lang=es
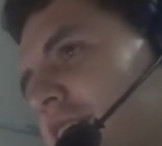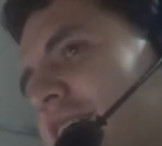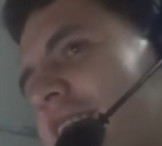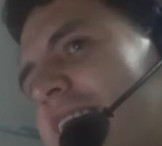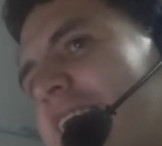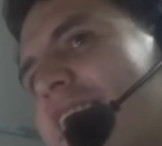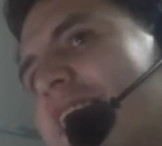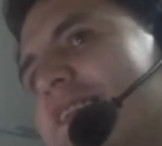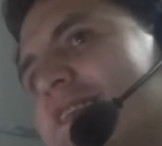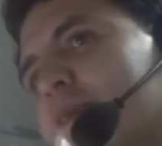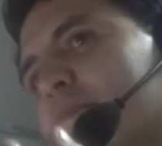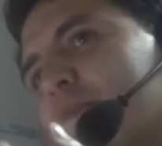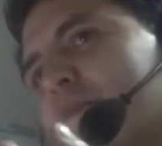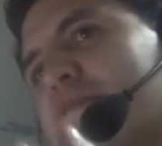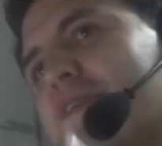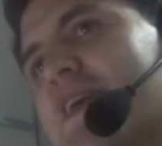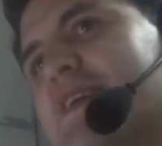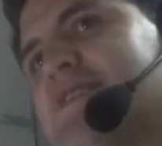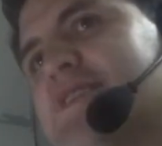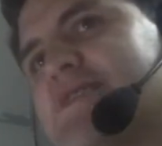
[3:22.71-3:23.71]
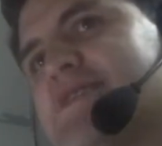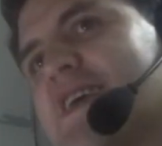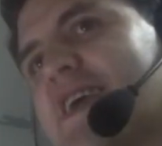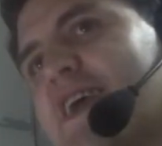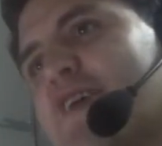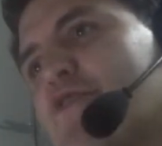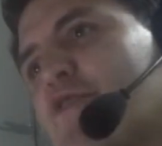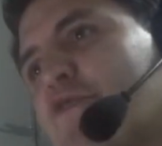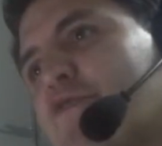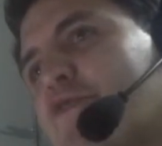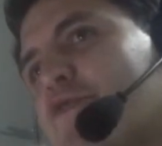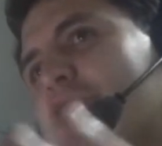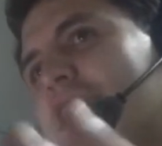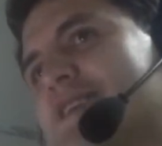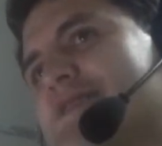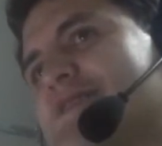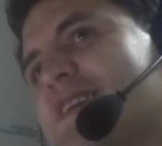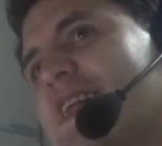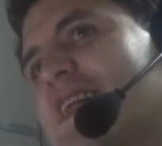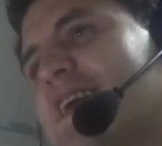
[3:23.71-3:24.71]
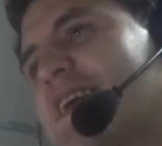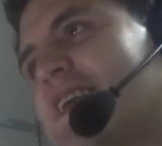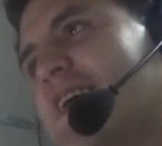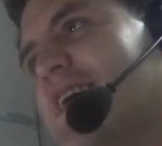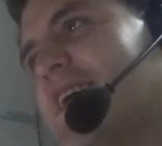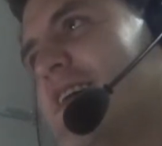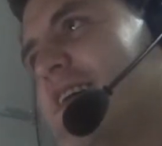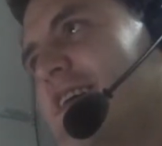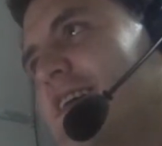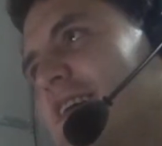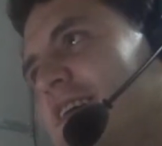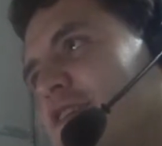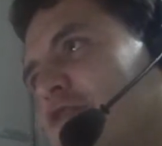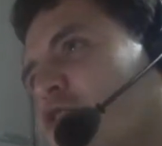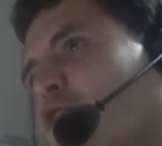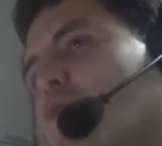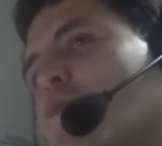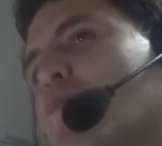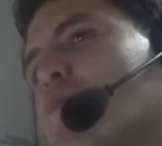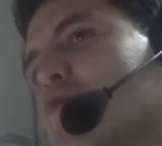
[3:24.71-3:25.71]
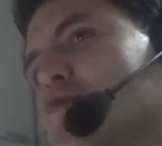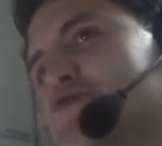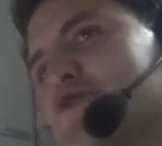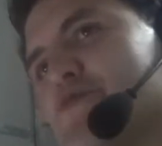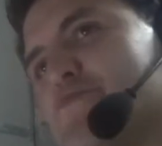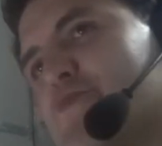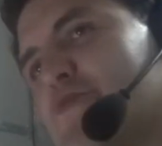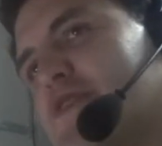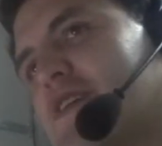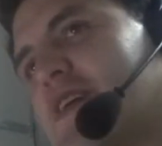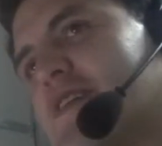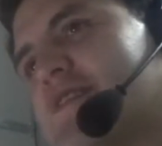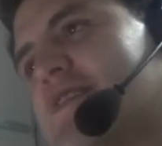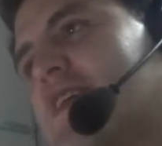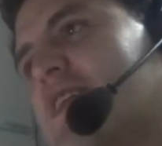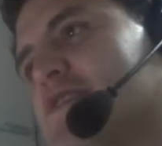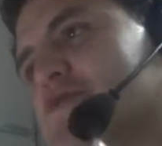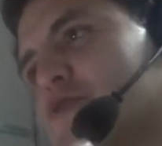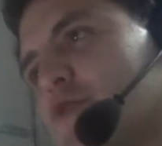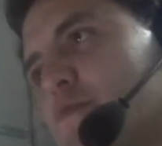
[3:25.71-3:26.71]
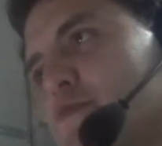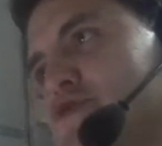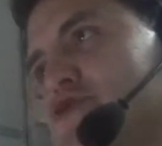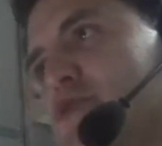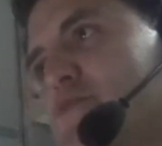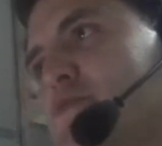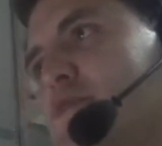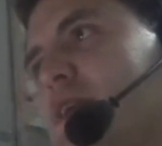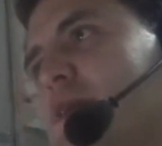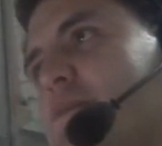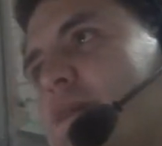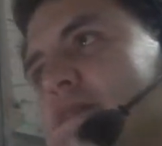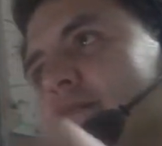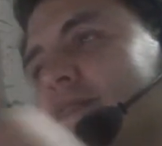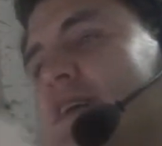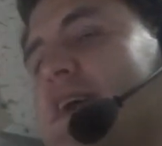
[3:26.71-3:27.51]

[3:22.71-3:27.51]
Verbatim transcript: la gente preferencia se quedó, fue una salida con muchos proyectiles, con muchos problemas.